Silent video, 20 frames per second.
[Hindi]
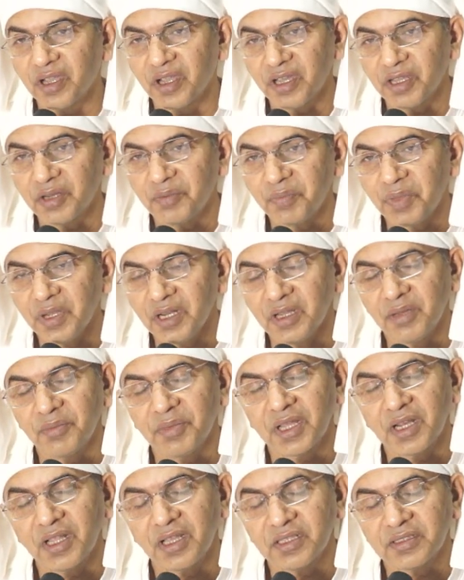हर पल
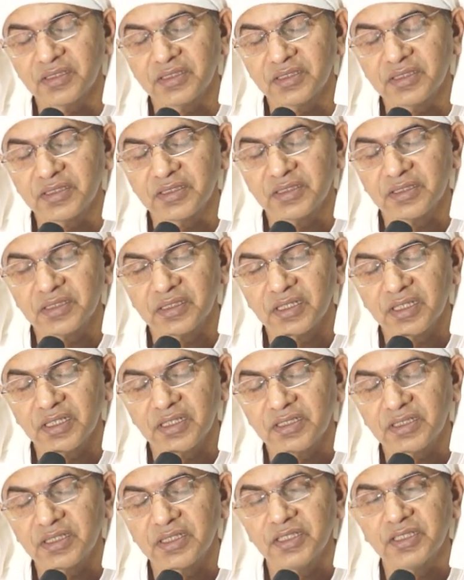हमारा
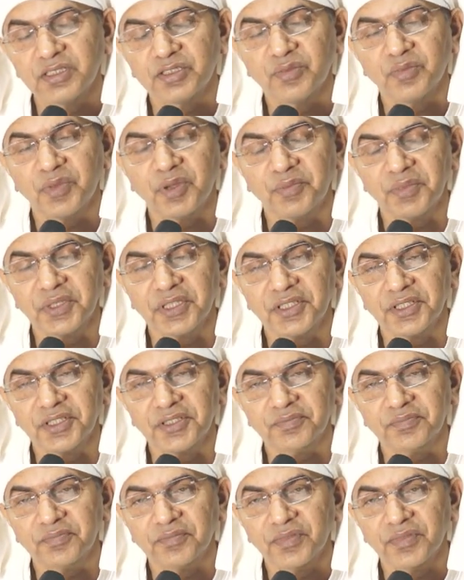कृष्ण के लिए समर्पित है